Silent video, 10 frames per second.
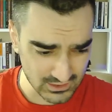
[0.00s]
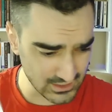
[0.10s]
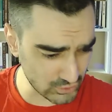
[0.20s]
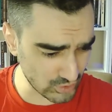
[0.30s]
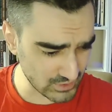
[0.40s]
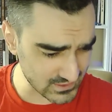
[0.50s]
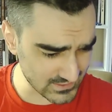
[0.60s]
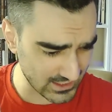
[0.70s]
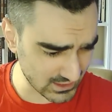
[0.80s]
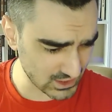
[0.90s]
Ne
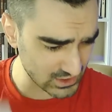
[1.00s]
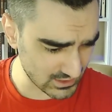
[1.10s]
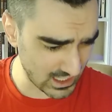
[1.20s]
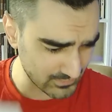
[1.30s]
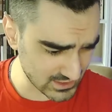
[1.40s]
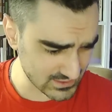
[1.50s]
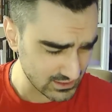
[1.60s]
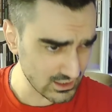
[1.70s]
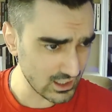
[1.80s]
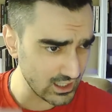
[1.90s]
durumdasınız arkadaşlar? Ne yaptınız?
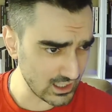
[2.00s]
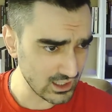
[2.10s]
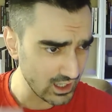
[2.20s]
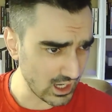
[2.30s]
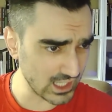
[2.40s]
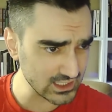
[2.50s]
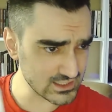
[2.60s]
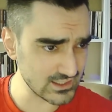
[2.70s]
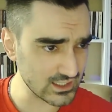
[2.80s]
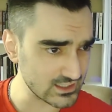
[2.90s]
He?
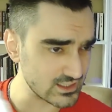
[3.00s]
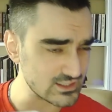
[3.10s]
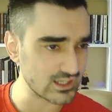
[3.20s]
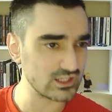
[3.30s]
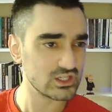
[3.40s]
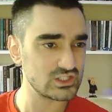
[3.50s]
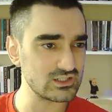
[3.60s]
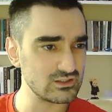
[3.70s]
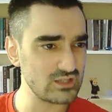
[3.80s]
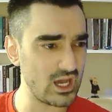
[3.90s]
Hangisine gittiniz
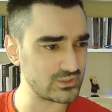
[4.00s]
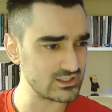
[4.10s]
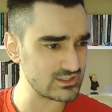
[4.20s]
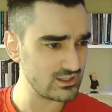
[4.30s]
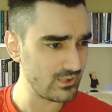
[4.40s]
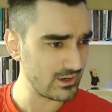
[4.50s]
arkadaşlar? Ne yaptınız?